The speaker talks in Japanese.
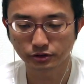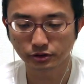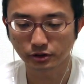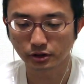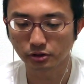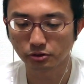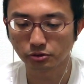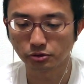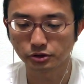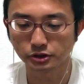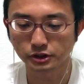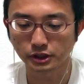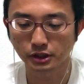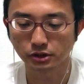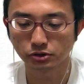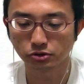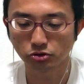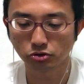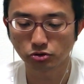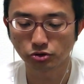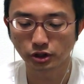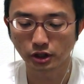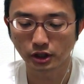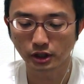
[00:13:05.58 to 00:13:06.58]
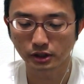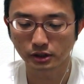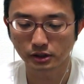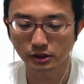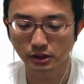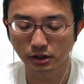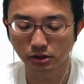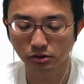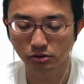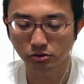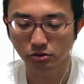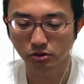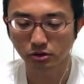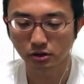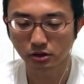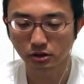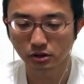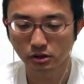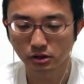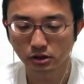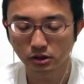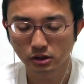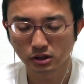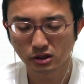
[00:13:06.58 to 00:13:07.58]
成とか5三とを狙っていくと。
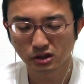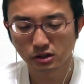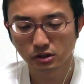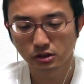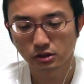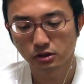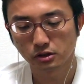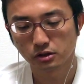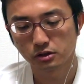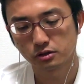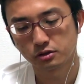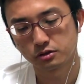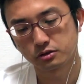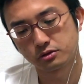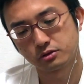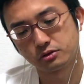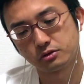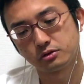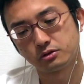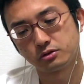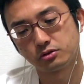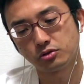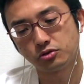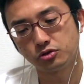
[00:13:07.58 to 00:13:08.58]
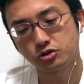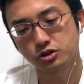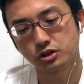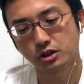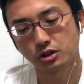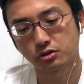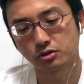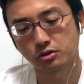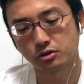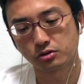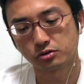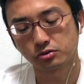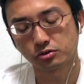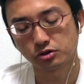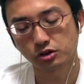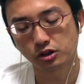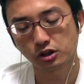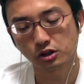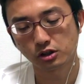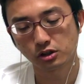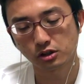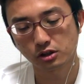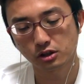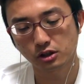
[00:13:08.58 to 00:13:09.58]
1うん、どっちだろう。と
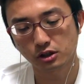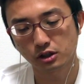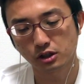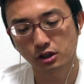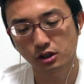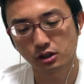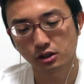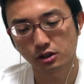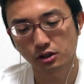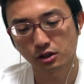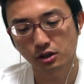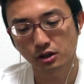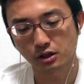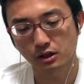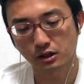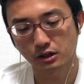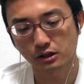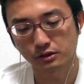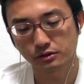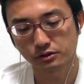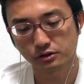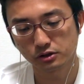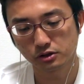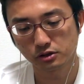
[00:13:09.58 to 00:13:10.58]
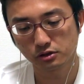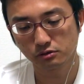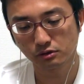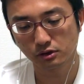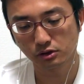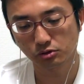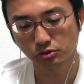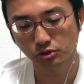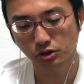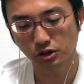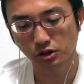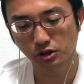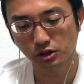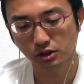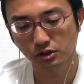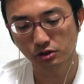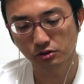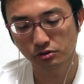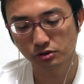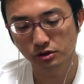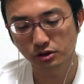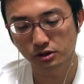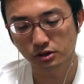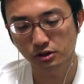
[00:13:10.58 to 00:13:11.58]
金か桂成か。普通はと金で
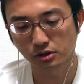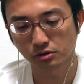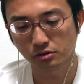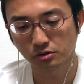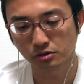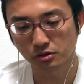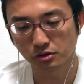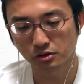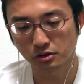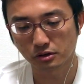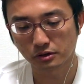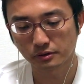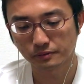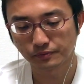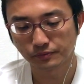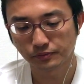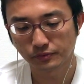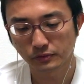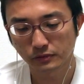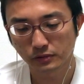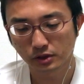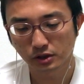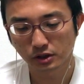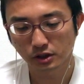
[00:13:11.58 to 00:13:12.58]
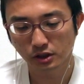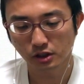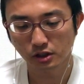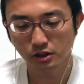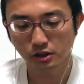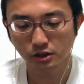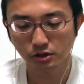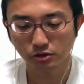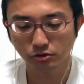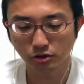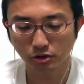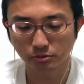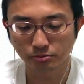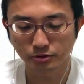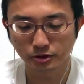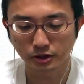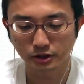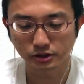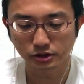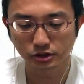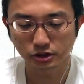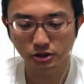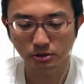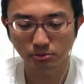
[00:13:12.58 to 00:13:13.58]
行くんですけど、桂成りの方が
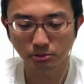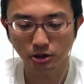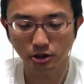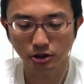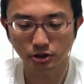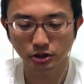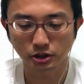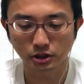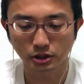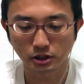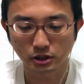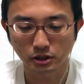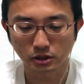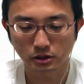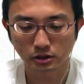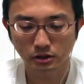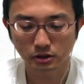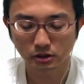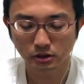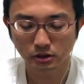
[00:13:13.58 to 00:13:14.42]
分厚い攻めかな。